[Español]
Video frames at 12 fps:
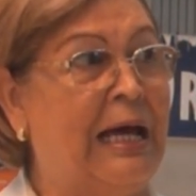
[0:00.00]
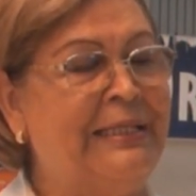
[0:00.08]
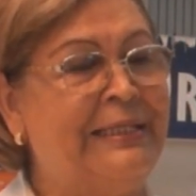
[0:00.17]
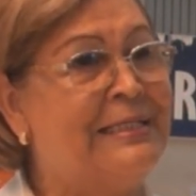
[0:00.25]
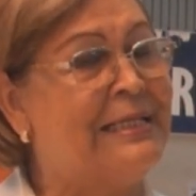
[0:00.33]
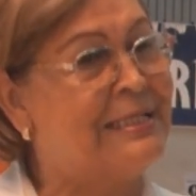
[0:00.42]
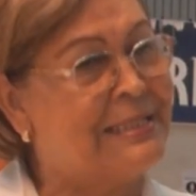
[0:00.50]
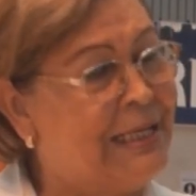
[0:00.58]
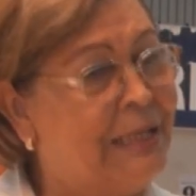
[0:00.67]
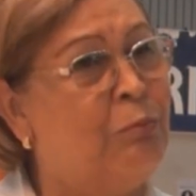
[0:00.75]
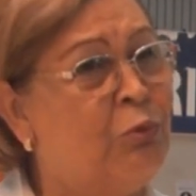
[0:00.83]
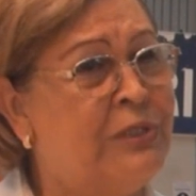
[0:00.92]
antes se
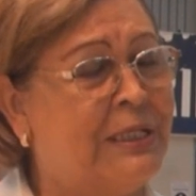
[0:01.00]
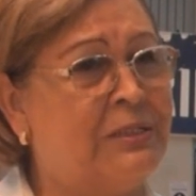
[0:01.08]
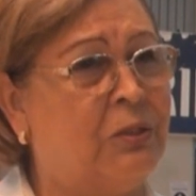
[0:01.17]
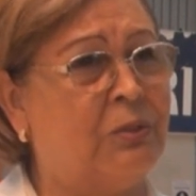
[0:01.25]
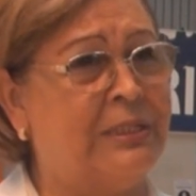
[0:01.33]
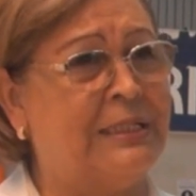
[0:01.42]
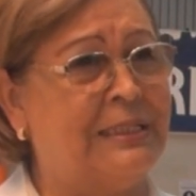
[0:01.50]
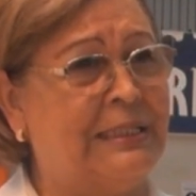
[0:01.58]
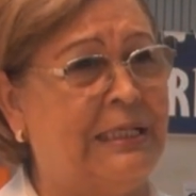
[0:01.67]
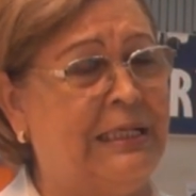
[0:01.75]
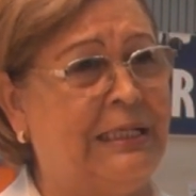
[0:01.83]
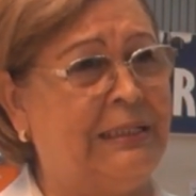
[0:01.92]
hacían muchas
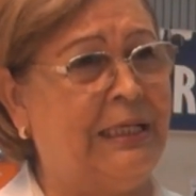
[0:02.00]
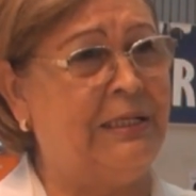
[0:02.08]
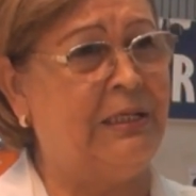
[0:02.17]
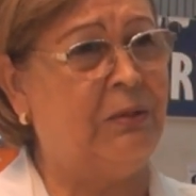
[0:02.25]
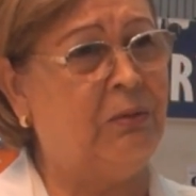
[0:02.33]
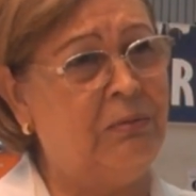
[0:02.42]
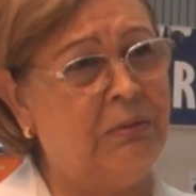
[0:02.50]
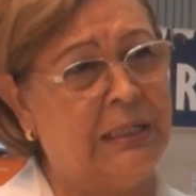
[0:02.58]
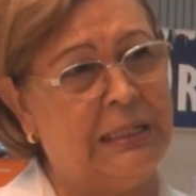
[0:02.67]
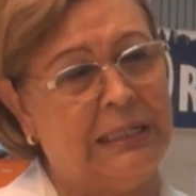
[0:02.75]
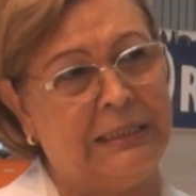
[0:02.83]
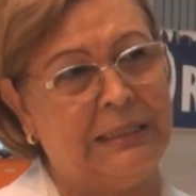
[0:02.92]
cosas en el técnico,
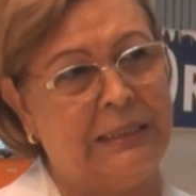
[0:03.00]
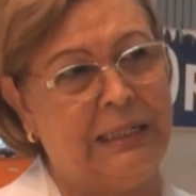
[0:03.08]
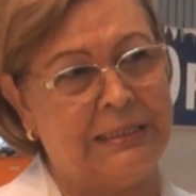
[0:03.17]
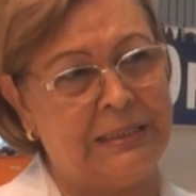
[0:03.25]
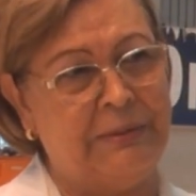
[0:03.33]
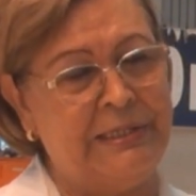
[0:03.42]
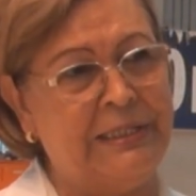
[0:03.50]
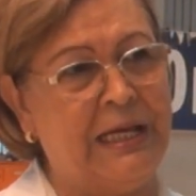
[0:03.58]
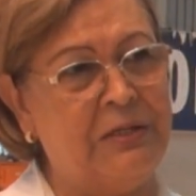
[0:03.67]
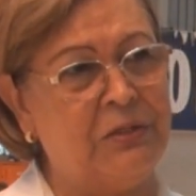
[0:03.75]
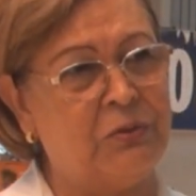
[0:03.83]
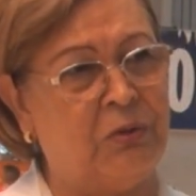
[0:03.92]
desde hace
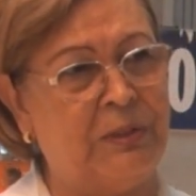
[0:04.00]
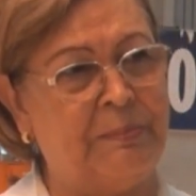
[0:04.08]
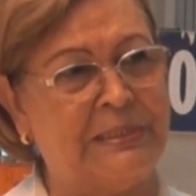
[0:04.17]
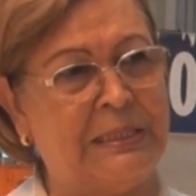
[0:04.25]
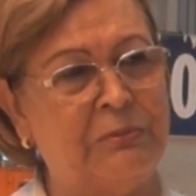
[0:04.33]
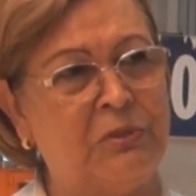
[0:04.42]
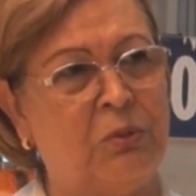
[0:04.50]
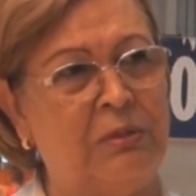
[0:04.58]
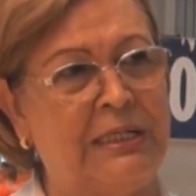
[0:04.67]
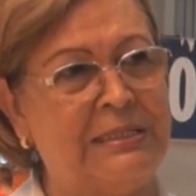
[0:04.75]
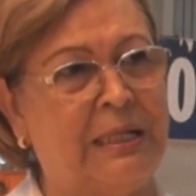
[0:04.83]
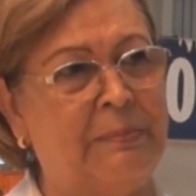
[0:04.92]
20 años cuando empezamos
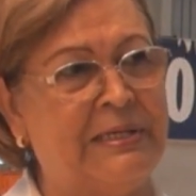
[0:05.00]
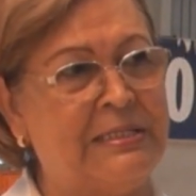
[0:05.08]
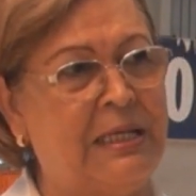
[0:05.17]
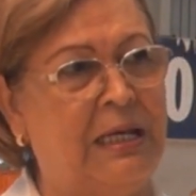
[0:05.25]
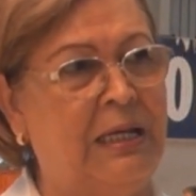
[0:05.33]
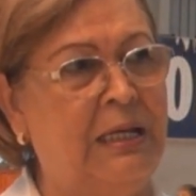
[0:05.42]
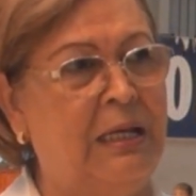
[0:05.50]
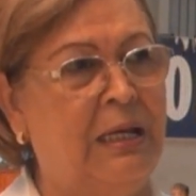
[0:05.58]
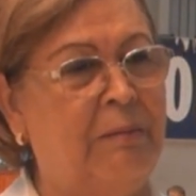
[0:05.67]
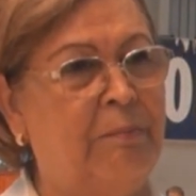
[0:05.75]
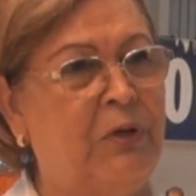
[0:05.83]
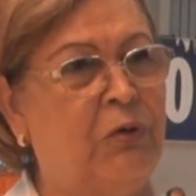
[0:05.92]
con la discapacidad,
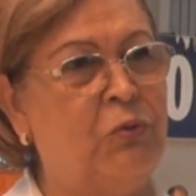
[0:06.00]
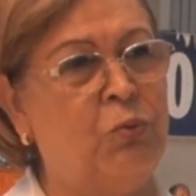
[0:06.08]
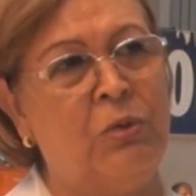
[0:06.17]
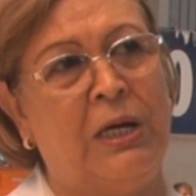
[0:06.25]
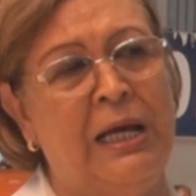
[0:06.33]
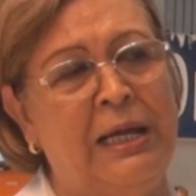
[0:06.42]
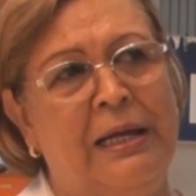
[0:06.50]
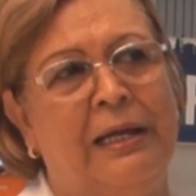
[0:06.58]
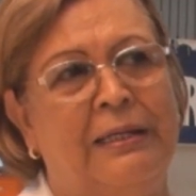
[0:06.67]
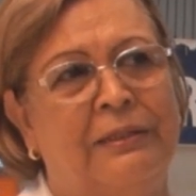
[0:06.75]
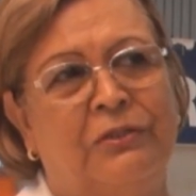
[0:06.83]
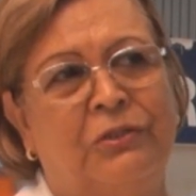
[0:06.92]
pero
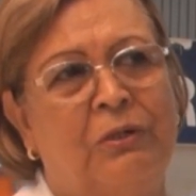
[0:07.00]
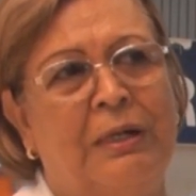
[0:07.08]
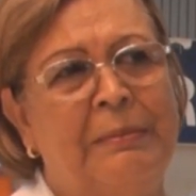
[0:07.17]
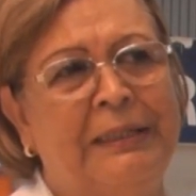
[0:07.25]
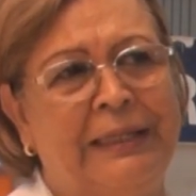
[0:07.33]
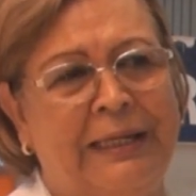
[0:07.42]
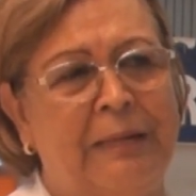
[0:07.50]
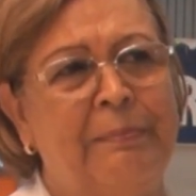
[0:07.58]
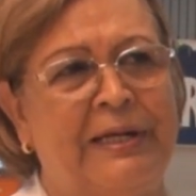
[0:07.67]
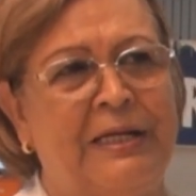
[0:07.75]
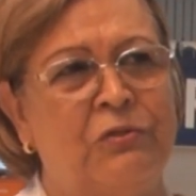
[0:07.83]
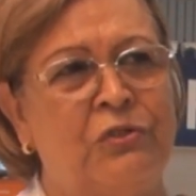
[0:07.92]
nunca solamente era
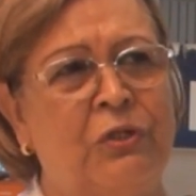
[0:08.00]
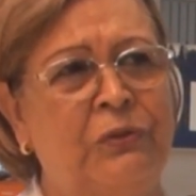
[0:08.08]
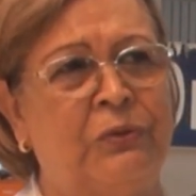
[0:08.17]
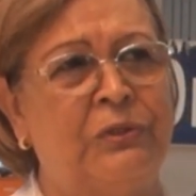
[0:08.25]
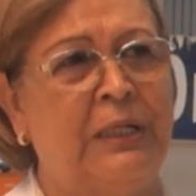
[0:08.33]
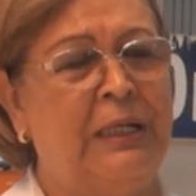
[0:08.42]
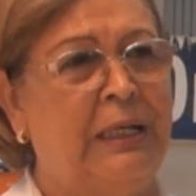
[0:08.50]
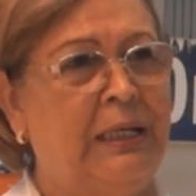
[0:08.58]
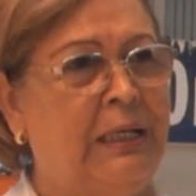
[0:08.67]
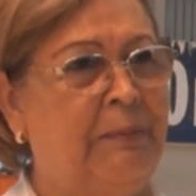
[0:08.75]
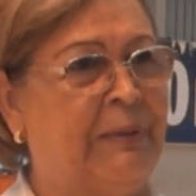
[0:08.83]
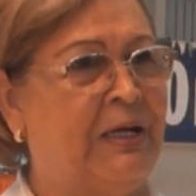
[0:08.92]
para nosotros,
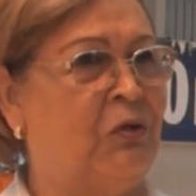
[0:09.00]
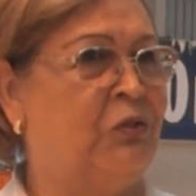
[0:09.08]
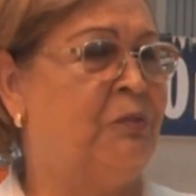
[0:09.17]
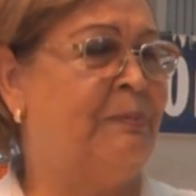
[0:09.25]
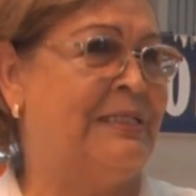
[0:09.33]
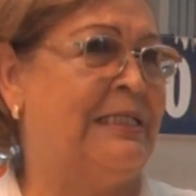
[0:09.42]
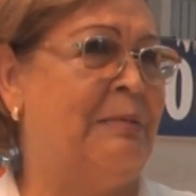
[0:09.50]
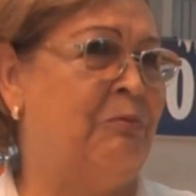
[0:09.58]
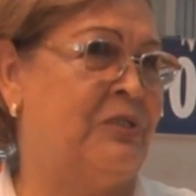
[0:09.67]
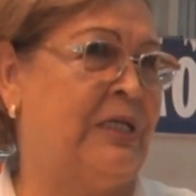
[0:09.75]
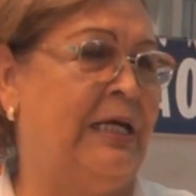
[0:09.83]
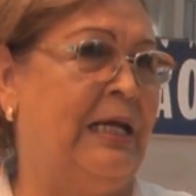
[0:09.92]
y para nosotros
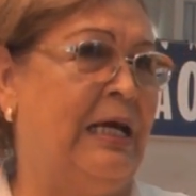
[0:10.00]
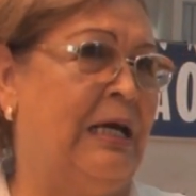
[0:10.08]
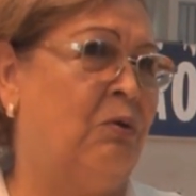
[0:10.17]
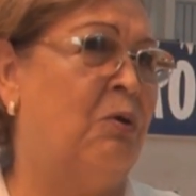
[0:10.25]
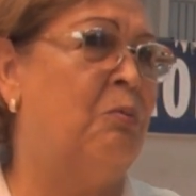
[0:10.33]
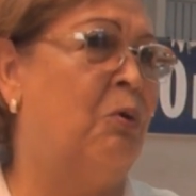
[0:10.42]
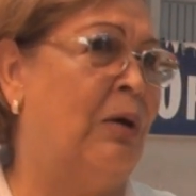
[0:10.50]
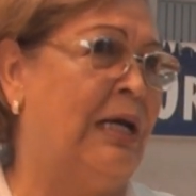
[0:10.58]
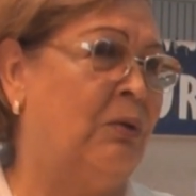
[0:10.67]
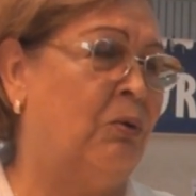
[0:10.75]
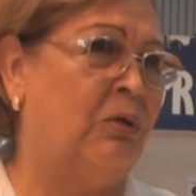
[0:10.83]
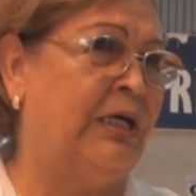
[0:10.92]
pensamos que era como
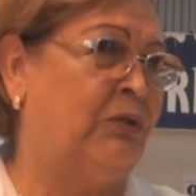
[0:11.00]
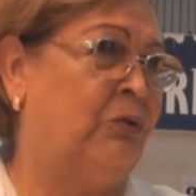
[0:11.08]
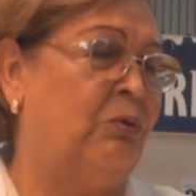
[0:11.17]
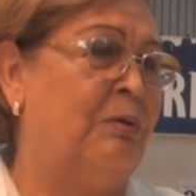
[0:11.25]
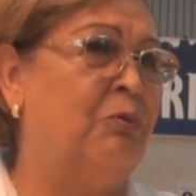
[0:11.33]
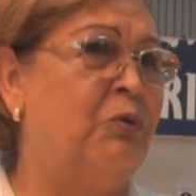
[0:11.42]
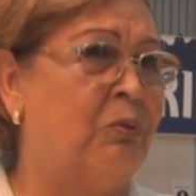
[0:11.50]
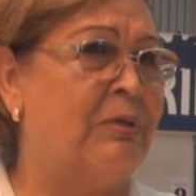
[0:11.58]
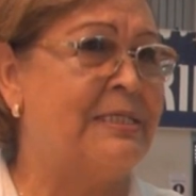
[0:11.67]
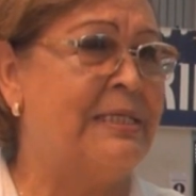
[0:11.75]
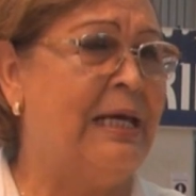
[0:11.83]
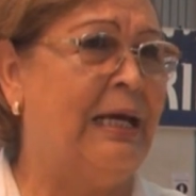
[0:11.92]
algo que todo el mundo
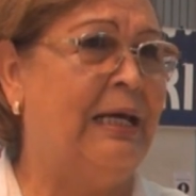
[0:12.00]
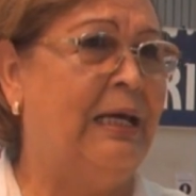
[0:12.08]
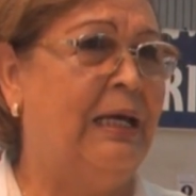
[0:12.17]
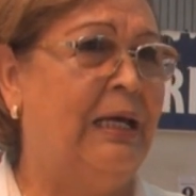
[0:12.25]
lo hacía.